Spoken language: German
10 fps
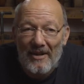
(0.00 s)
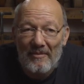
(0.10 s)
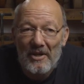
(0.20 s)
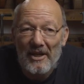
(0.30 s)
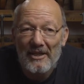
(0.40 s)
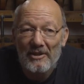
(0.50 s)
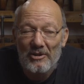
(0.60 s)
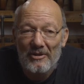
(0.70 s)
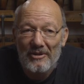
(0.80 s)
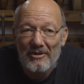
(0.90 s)
Wir reden
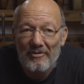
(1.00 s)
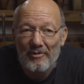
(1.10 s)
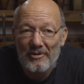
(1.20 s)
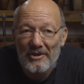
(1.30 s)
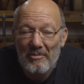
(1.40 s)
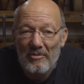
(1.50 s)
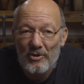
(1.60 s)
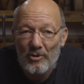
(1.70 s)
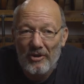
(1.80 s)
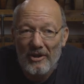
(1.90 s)
da von dem
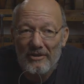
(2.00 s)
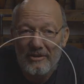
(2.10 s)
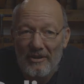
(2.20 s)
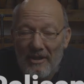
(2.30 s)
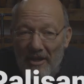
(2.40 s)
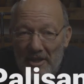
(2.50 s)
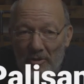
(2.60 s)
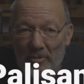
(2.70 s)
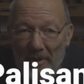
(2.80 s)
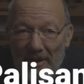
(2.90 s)
sogenannten
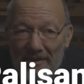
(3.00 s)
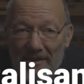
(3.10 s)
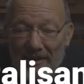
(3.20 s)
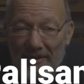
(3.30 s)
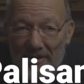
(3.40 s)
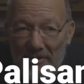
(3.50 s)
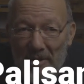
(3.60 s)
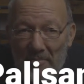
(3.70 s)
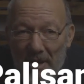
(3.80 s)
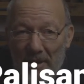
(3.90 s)
Rio Palisander, also
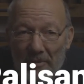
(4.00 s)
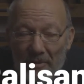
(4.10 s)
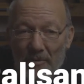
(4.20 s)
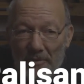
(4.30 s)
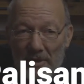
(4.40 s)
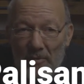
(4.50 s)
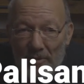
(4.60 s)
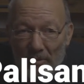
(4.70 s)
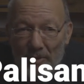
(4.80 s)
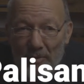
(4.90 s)
Imperial Rio
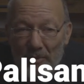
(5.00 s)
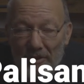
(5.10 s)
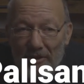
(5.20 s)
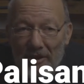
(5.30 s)
Rosewood.